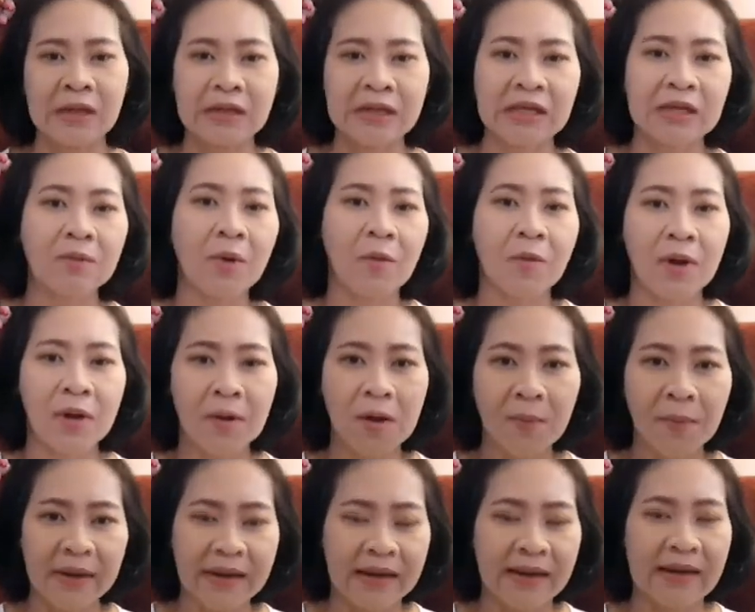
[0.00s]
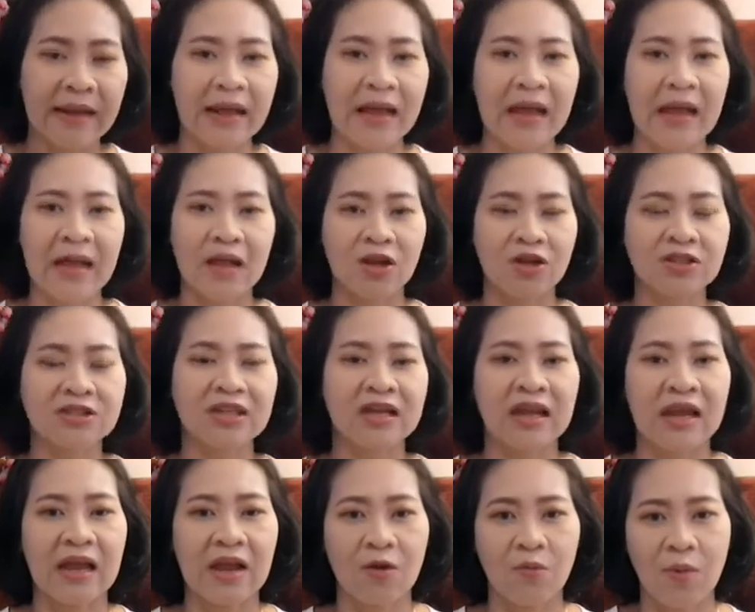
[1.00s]
ทีนี้พอเพิ่มเข้าไปในรายการก็จะก
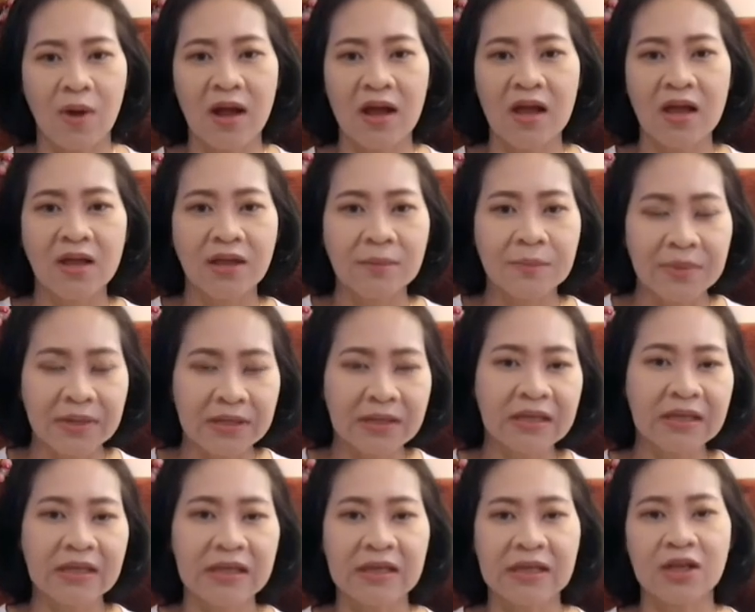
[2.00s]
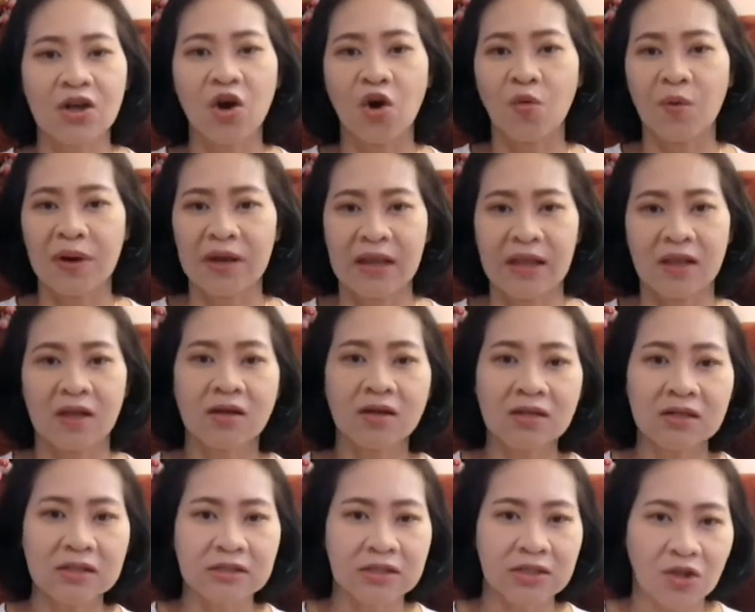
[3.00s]
ลายว่าพิธีของวันนั้นก็
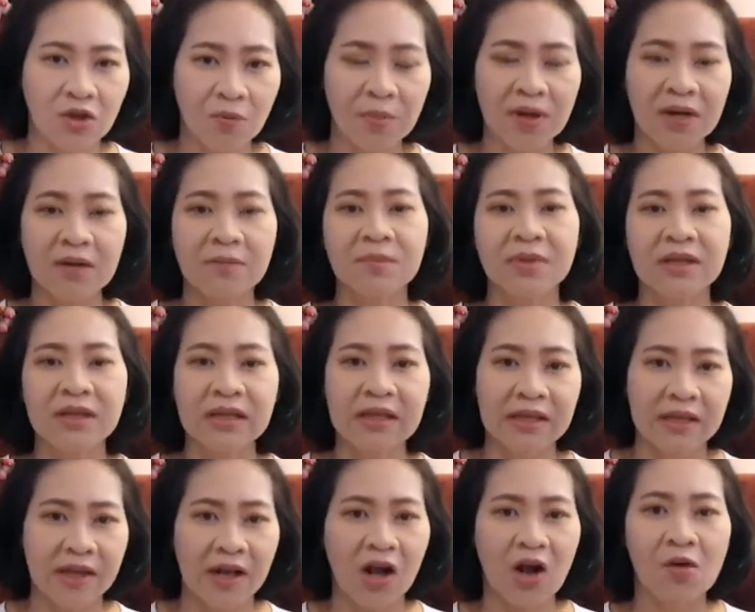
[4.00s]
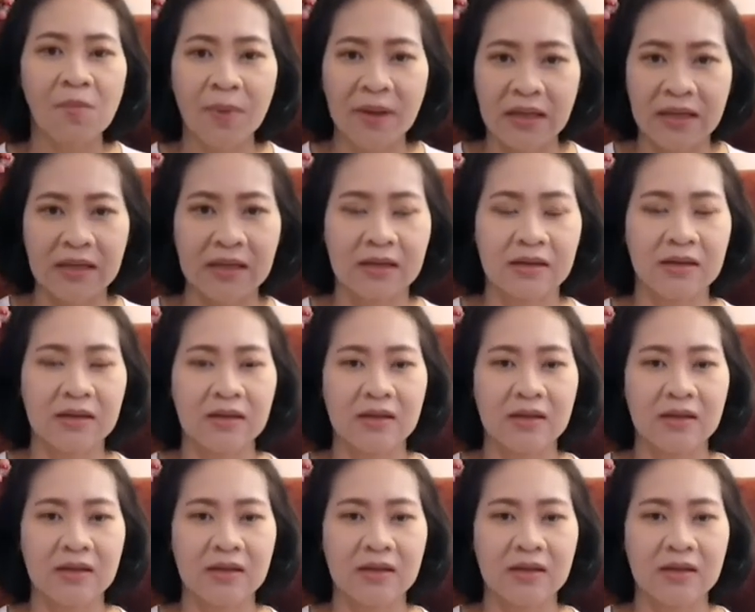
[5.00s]
คือจะต้องเพิ่มพิธีเข้าไปอีก